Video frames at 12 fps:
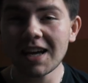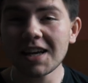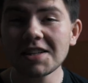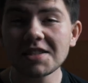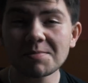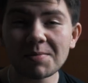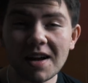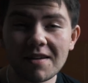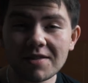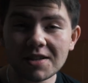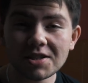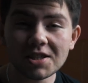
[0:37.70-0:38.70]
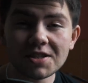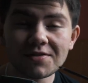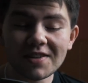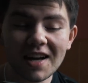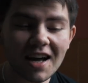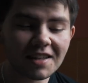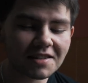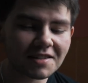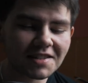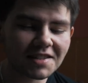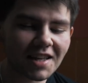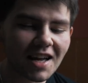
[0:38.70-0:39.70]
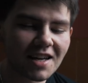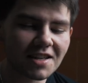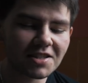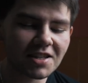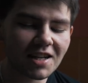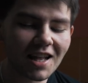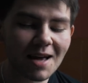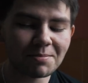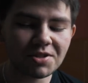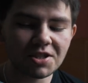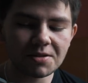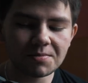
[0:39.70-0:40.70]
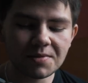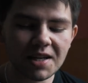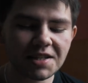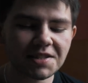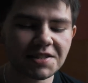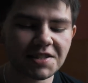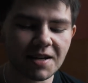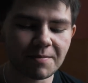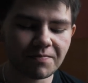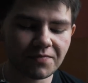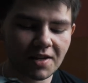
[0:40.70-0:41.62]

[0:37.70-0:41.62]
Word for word: i sprawiać, że świat staje się lepszym miejscem.